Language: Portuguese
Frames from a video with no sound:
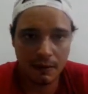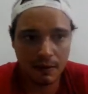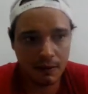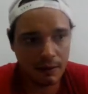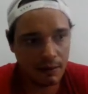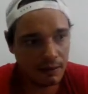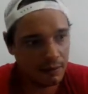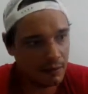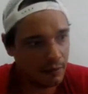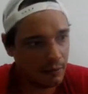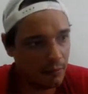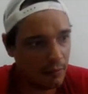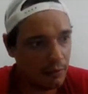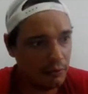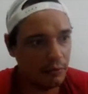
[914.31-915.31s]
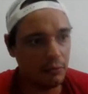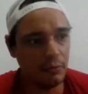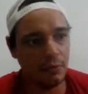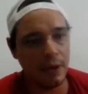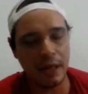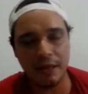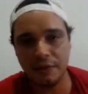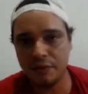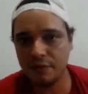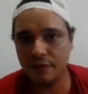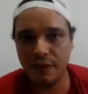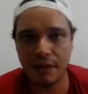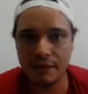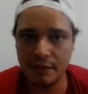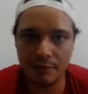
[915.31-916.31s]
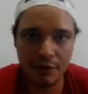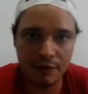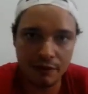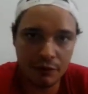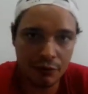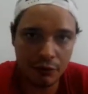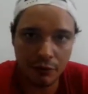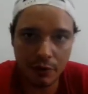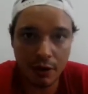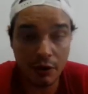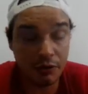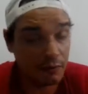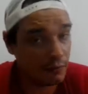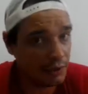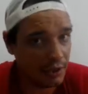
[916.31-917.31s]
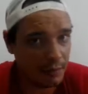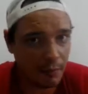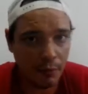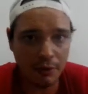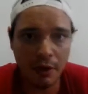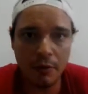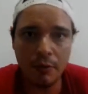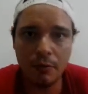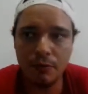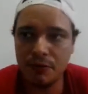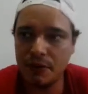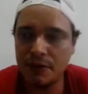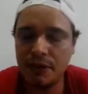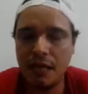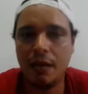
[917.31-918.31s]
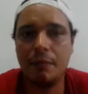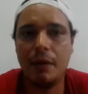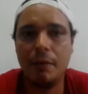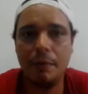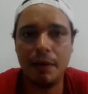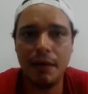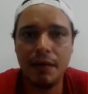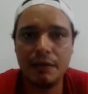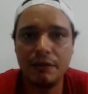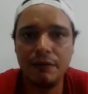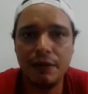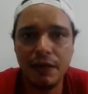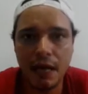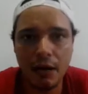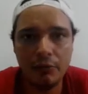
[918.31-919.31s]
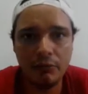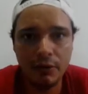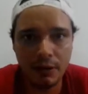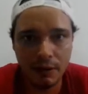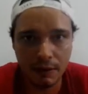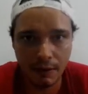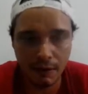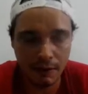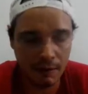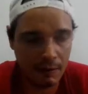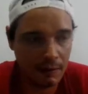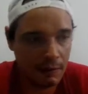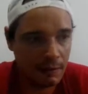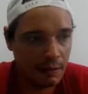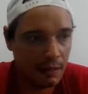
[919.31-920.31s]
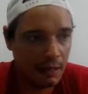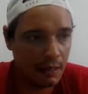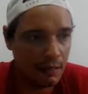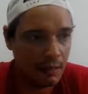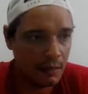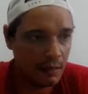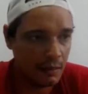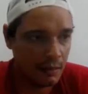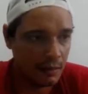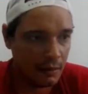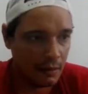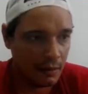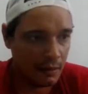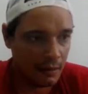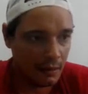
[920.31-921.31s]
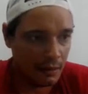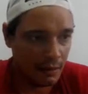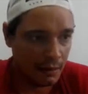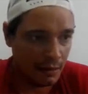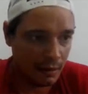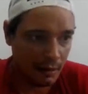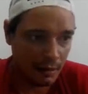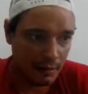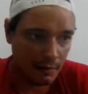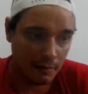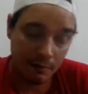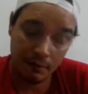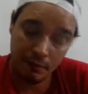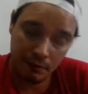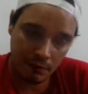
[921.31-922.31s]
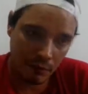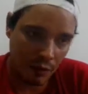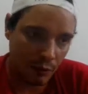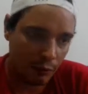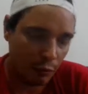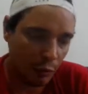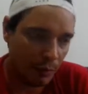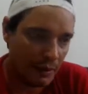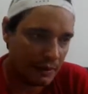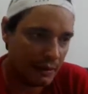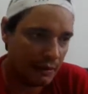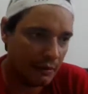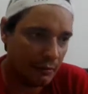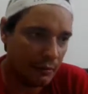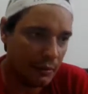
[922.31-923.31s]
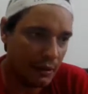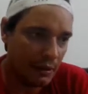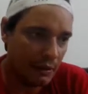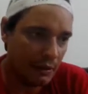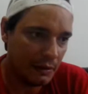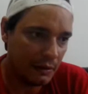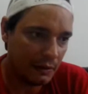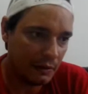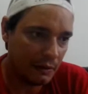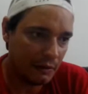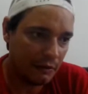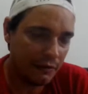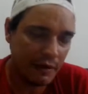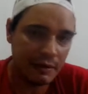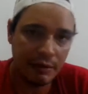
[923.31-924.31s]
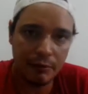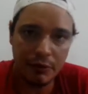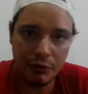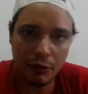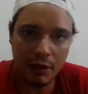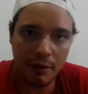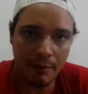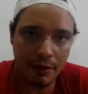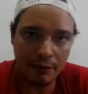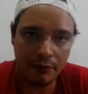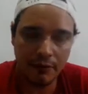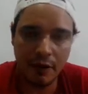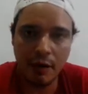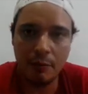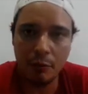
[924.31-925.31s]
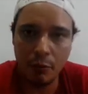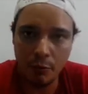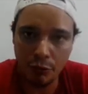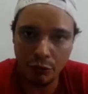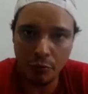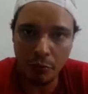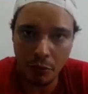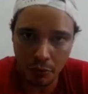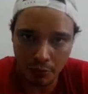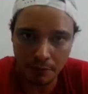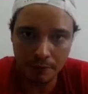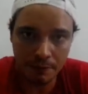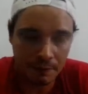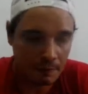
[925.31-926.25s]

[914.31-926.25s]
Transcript: É, então quando ela tiver acima de 28 graus, eu vou ter que montar um sistema aí para resfriar o tanque, tá? É, eu estou pensando em, em, fazer um isolamento térmico muito bom